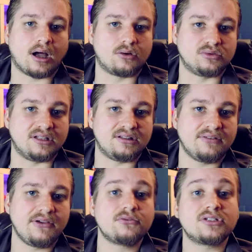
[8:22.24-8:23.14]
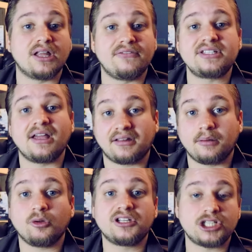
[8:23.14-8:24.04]
Rakuten TV, vous en avez
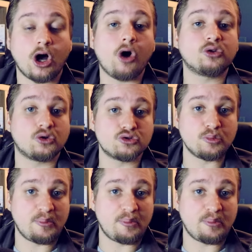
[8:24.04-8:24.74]
certainement déjà entendu